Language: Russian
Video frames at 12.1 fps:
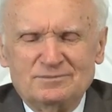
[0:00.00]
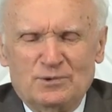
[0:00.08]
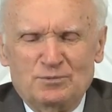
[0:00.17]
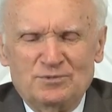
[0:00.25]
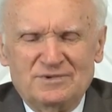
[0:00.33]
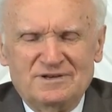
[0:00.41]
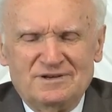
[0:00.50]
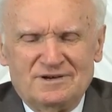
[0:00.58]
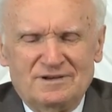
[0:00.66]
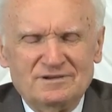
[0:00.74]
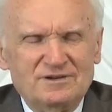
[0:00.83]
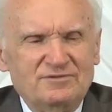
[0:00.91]
по-моему,
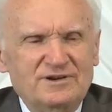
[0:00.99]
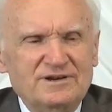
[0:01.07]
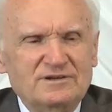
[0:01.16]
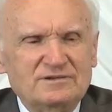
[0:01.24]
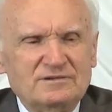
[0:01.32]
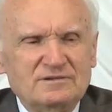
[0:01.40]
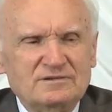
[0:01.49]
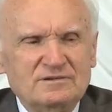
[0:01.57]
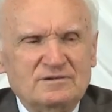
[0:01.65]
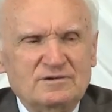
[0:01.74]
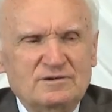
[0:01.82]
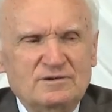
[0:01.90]
генерал, говорит –
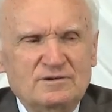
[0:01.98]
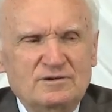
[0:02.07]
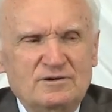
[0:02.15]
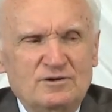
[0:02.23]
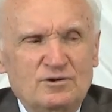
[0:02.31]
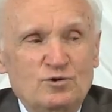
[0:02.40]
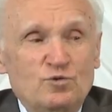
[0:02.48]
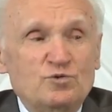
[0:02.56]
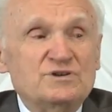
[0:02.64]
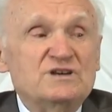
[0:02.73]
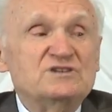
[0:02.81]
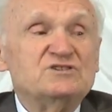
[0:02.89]

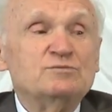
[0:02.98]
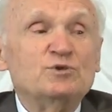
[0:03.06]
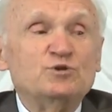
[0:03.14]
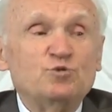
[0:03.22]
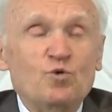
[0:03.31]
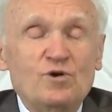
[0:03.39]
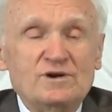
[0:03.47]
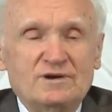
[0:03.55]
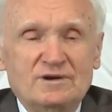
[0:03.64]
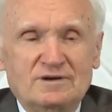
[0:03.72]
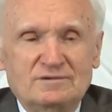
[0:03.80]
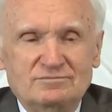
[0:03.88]
о, если бы
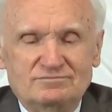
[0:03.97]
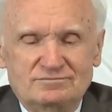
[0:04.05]
только